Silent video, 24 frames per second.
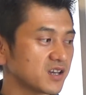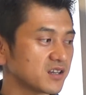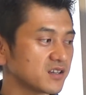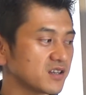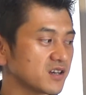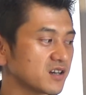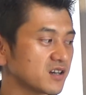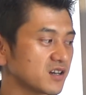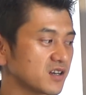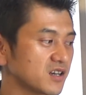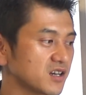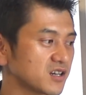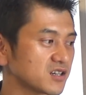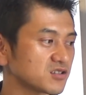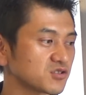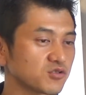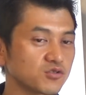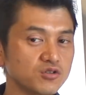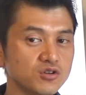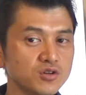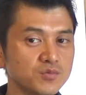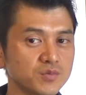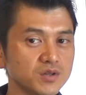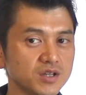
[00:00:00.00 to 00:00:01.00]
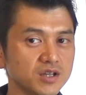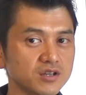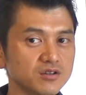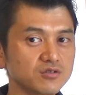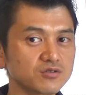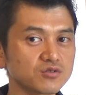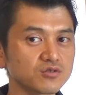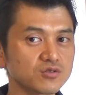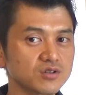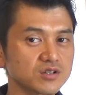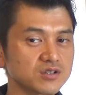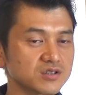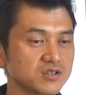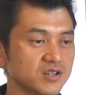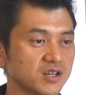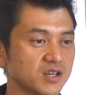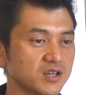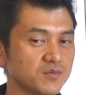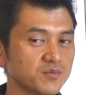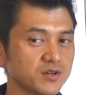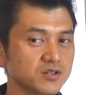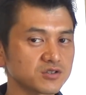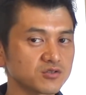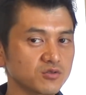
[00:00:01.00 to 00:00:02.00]
だからそういう意味で言うとです
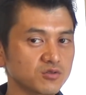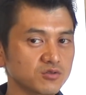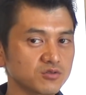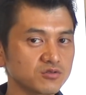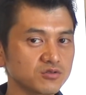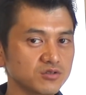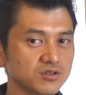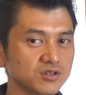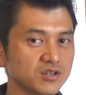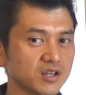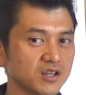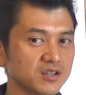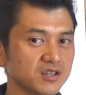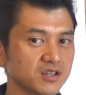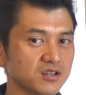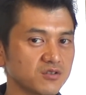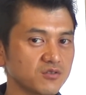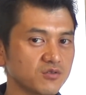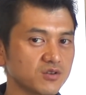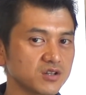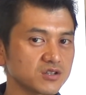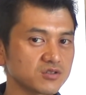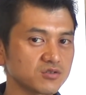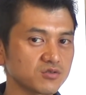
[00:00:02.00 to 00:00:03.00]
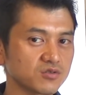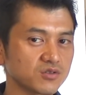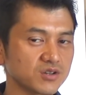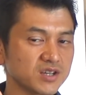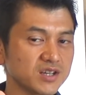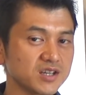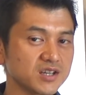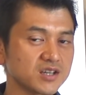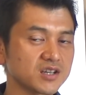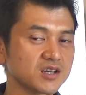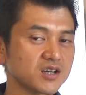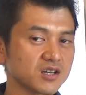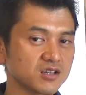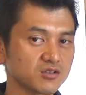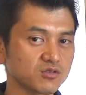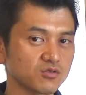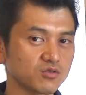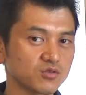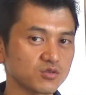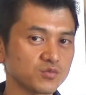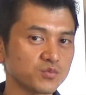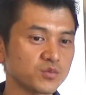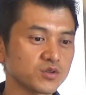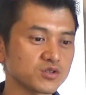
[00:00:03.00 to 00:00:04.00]
ね、まあ、そのグルテンっていうのはその
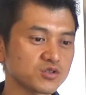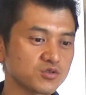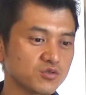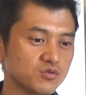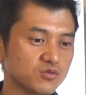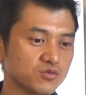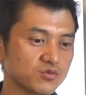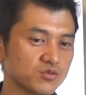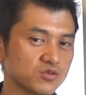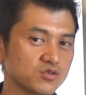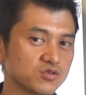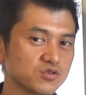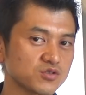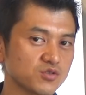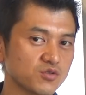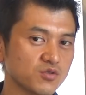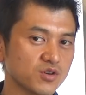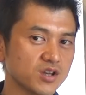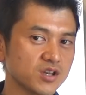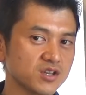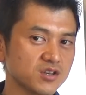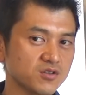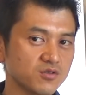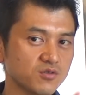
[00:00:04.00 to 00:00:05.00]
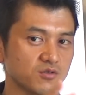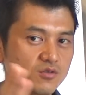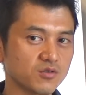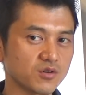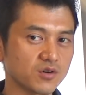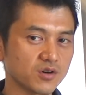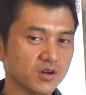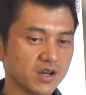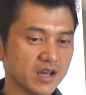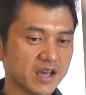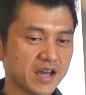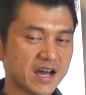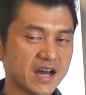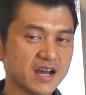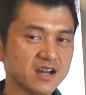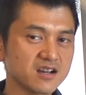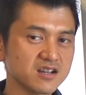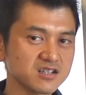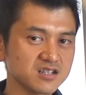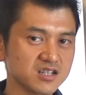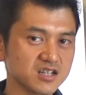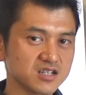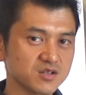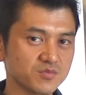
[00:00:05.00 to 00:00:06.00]
リーキガット、もう腸、腸壁を剥
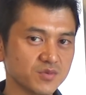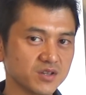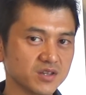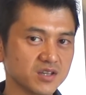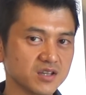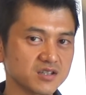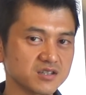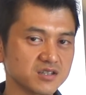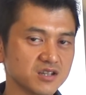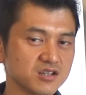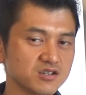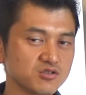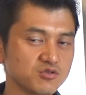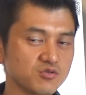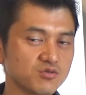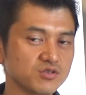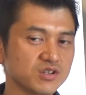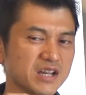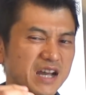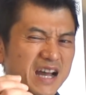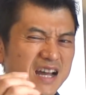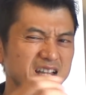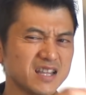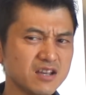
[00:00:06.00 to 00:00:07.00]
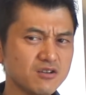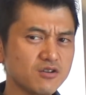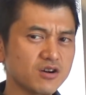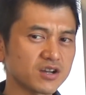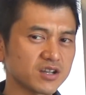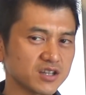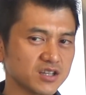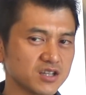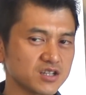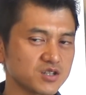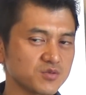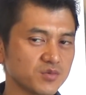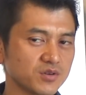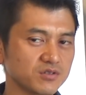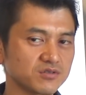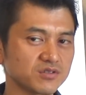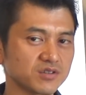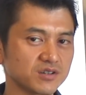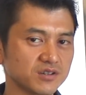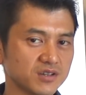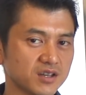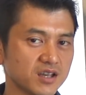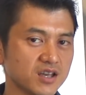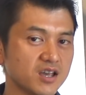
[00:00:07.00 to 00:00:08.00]
がしてしまってですね、腸に穴を開けてしまう
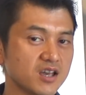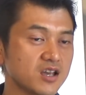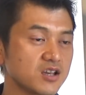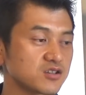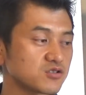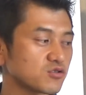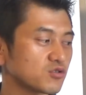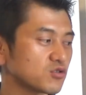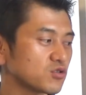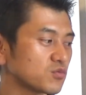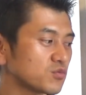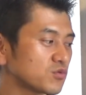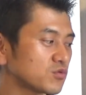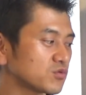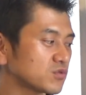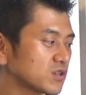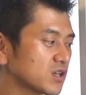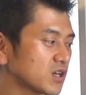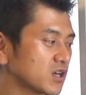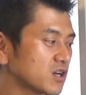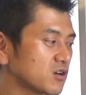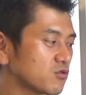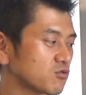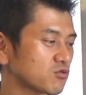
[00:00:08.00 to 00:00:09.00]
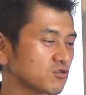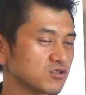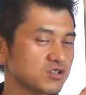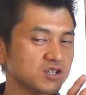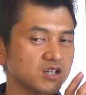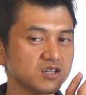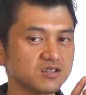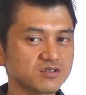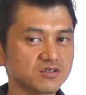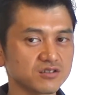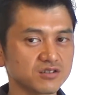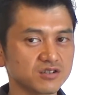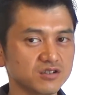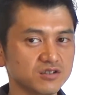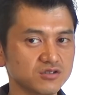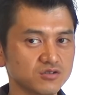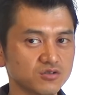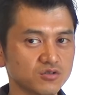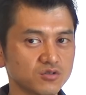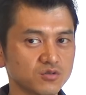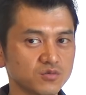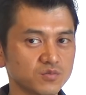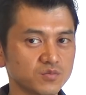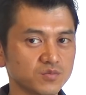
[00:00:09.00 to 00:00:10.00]
というね、そういう問題が起こしやすいという
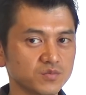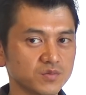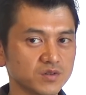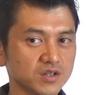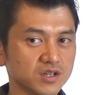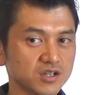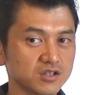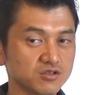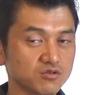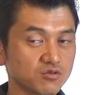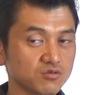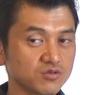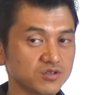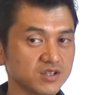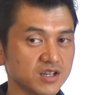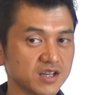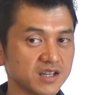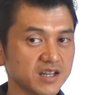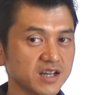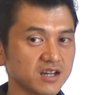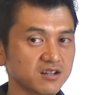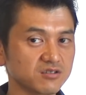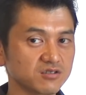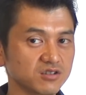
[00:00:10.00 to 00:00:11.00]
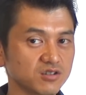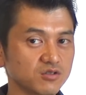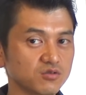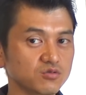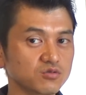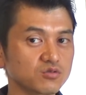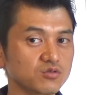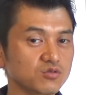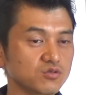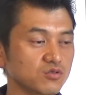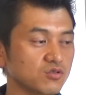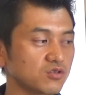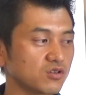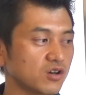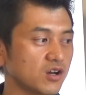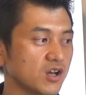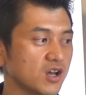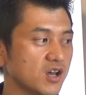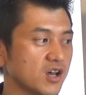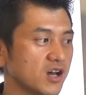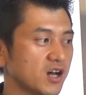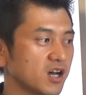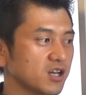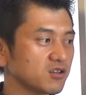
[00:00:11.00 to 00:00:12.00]
その食材であるということと、
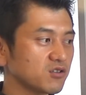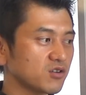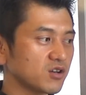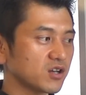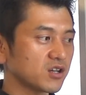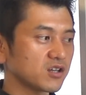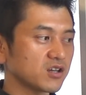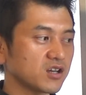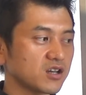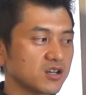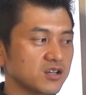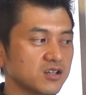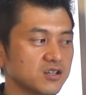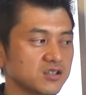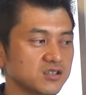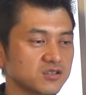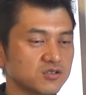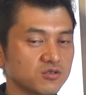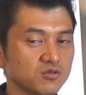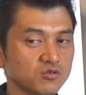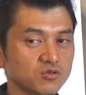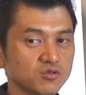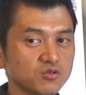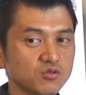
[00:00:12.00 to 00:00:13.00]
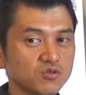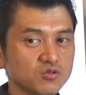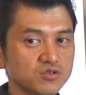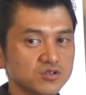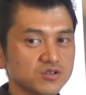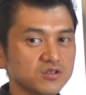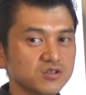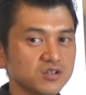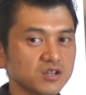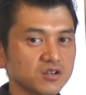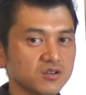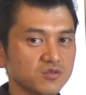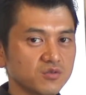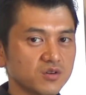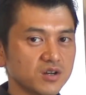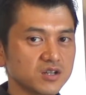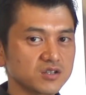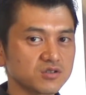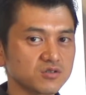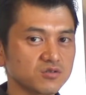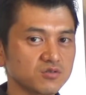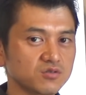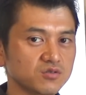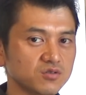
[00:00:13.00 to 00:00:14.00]
あとはその糖質っていうの
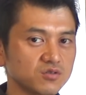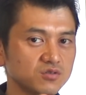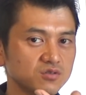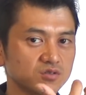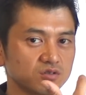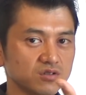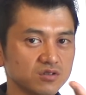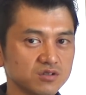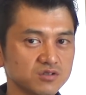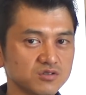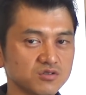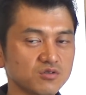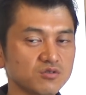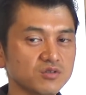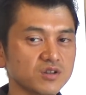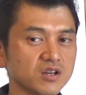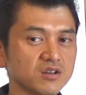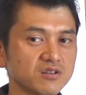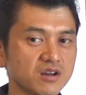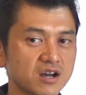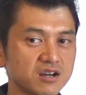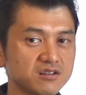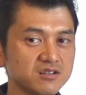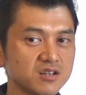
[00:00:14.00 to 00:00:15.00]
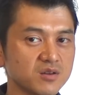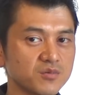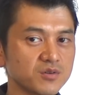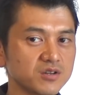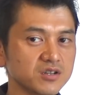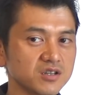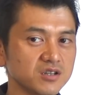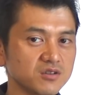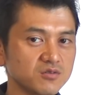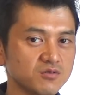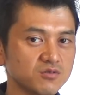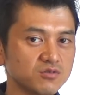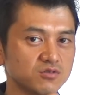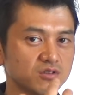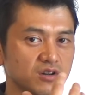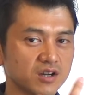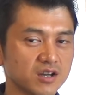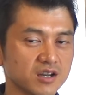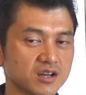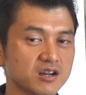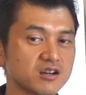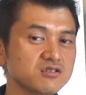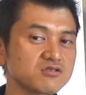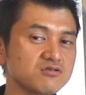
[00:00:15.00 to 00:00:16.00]
はその腸内の悪玉菌を
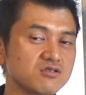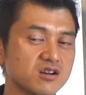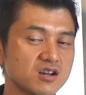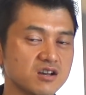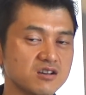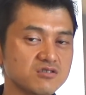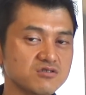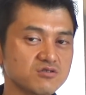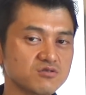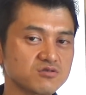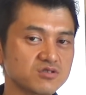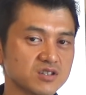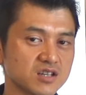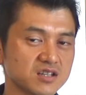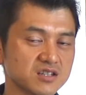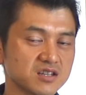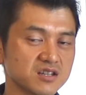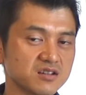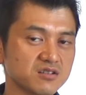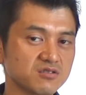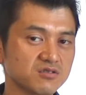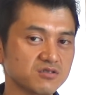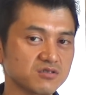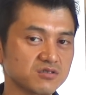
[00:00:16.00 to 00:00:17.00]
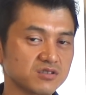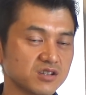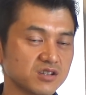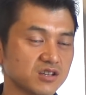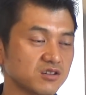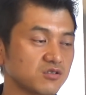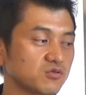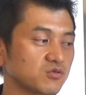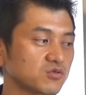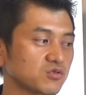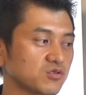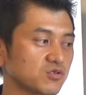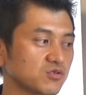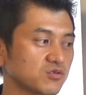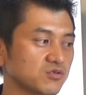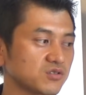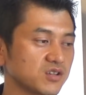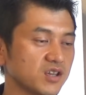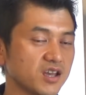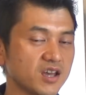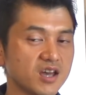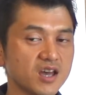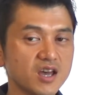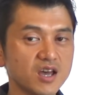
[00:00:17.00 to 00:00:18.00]
過剰繁殖させるっていうことによっ
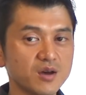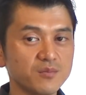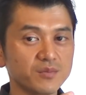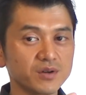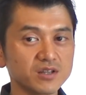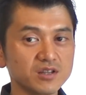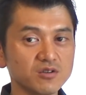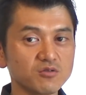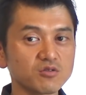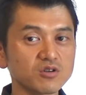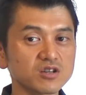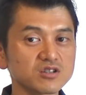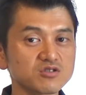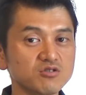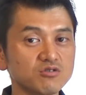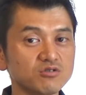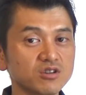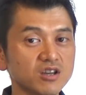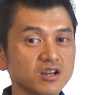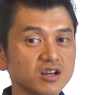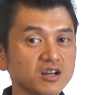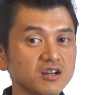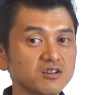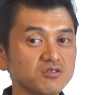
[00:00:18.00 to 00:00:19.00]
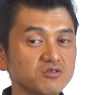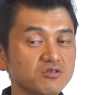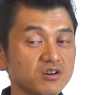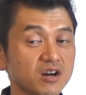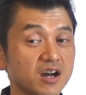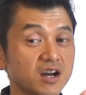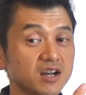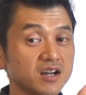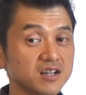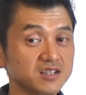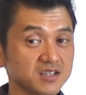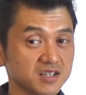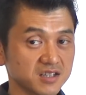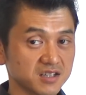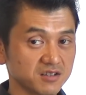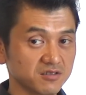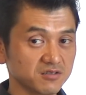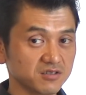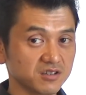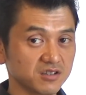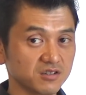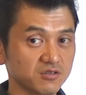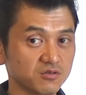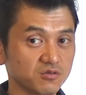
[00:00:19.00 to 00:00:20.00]
て、またこれ腸内環境を悪化させ
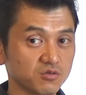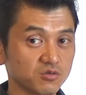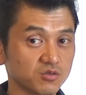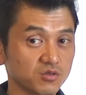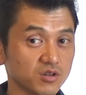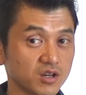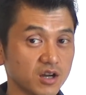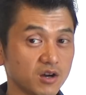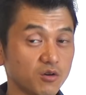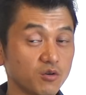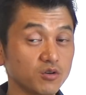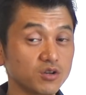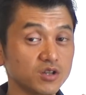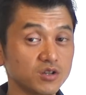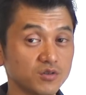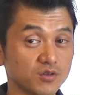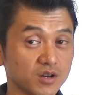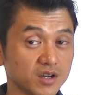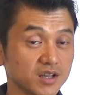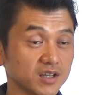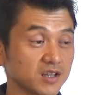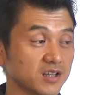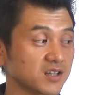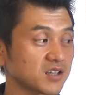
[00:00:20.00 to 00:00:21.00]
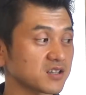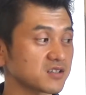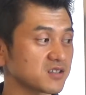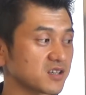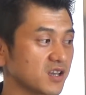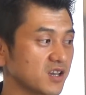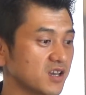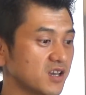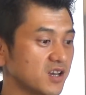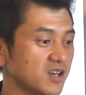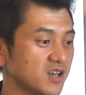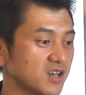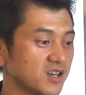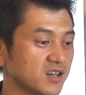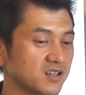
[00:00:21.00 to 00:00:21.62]
るっていうことが起きるわけなんですね。